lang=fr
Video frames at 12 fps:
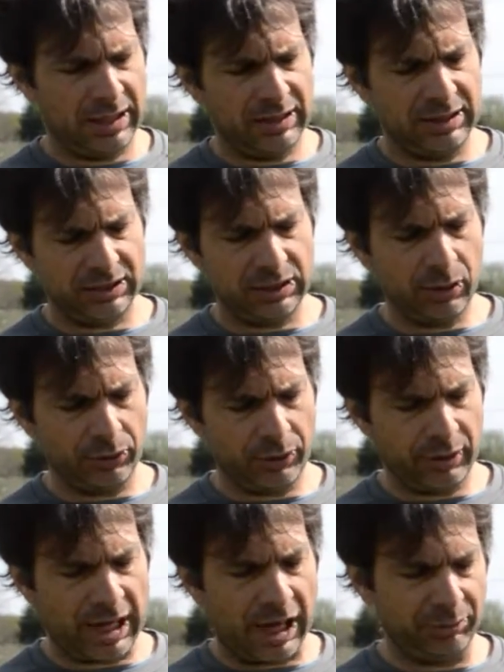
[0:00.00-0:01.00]
Ici, on a
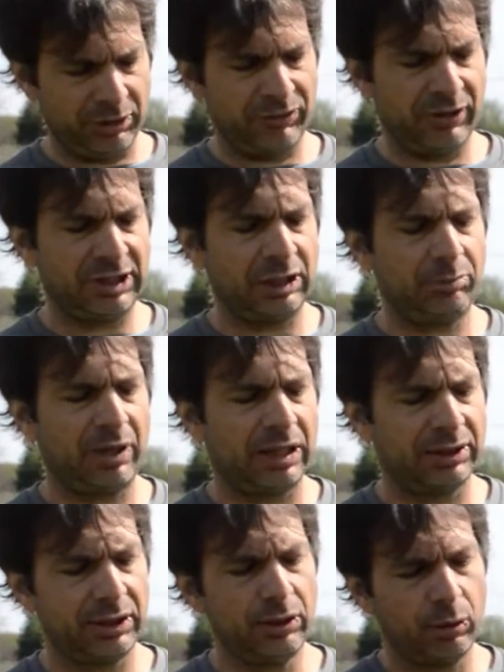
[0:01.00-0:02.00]
un arbre qui vient d'être
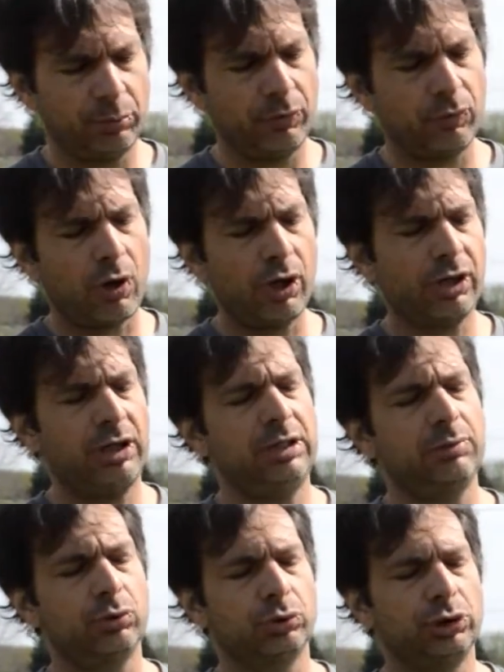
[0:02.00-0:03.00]
planté. On peut voir que
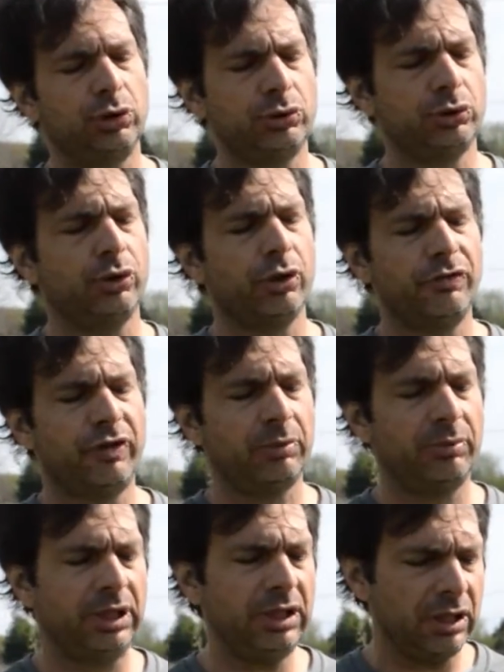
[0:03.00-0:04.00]
les bourgeons sont
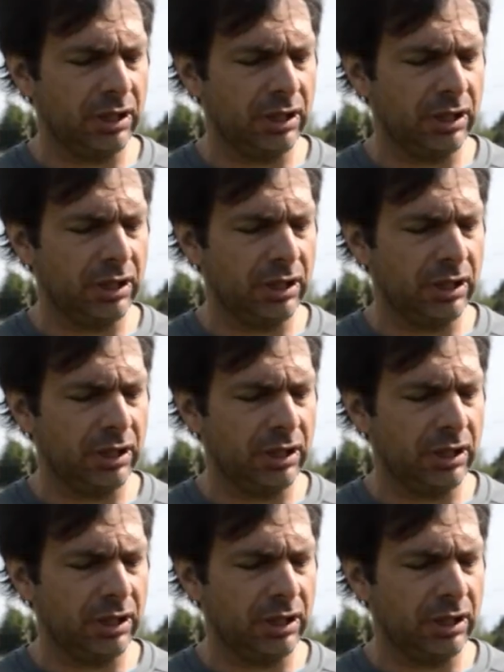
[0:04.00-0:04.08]
refermés.